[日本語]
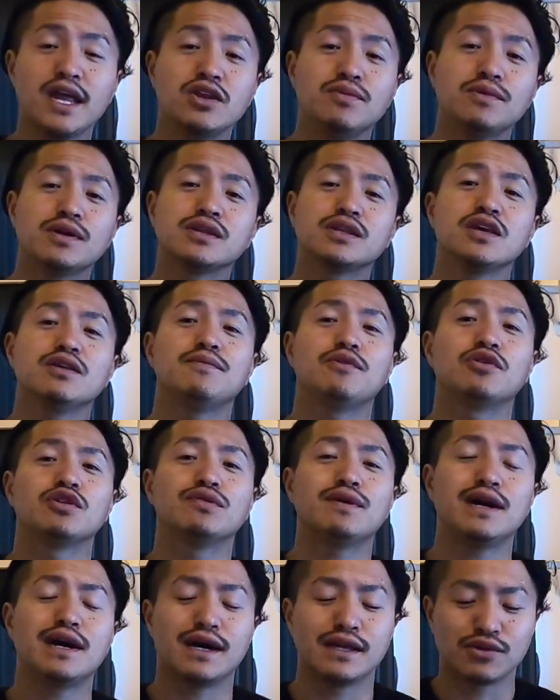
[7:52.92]
会に向けて今
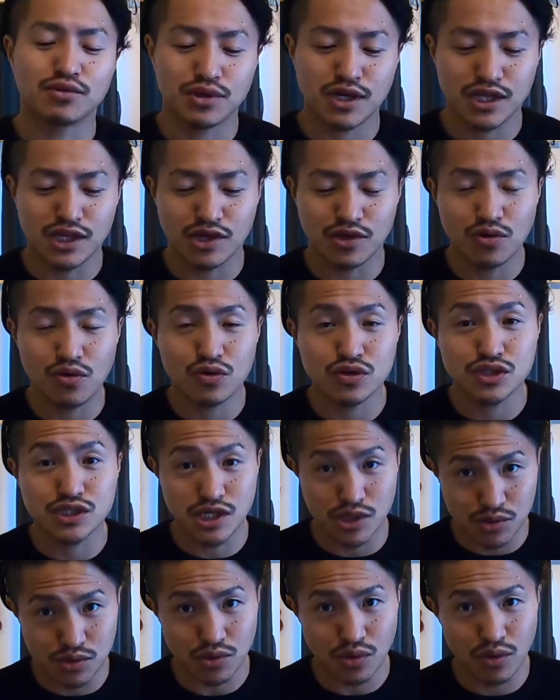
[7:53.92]
俺はトレーニングをし
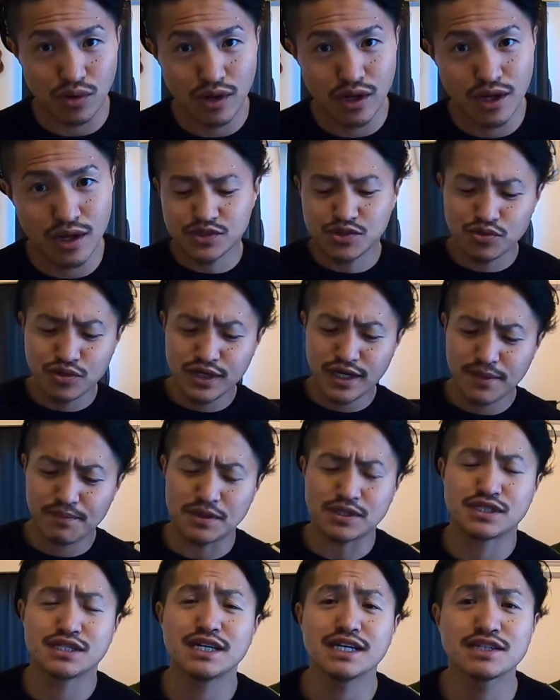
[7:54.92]
てるとでそれがやっ
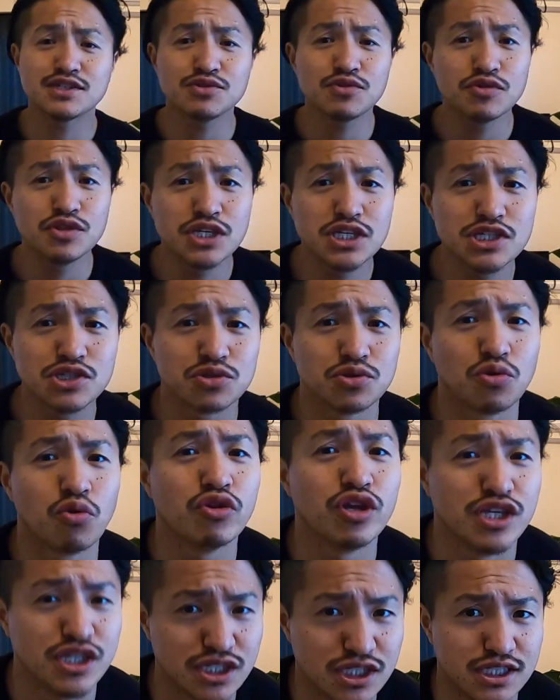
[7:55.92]
ぱ4月の
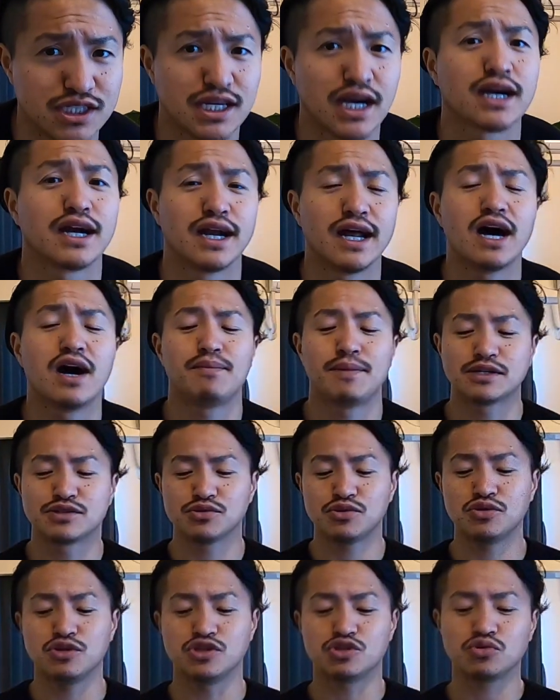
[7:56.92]
25日やから、まあ、
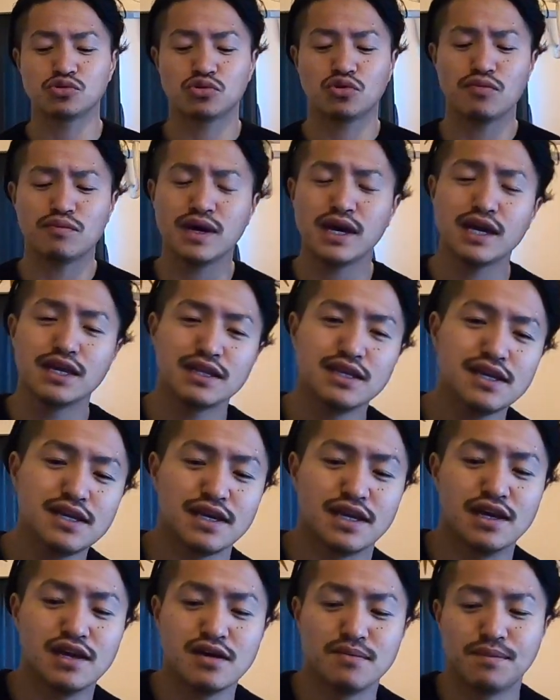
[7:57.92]
それよりちょっと前
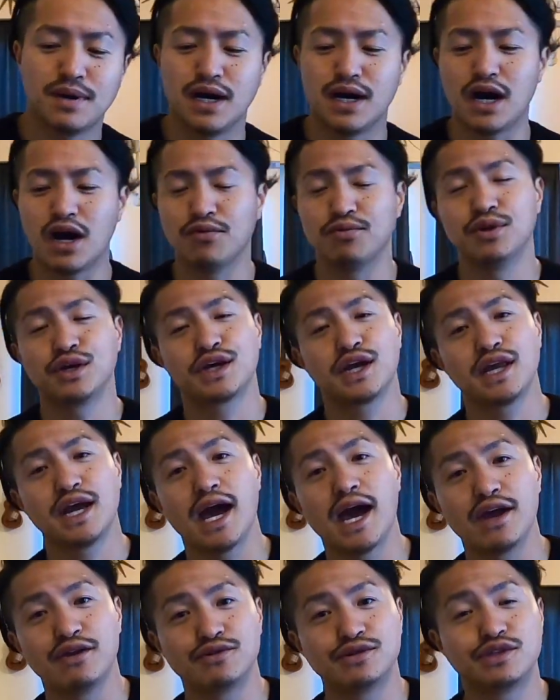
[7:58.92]
に、まあ、アフリカに
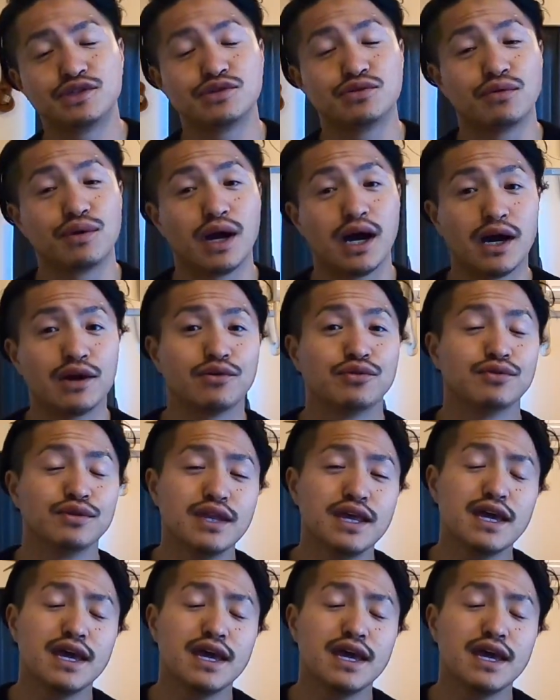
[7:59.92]
入る必要があるん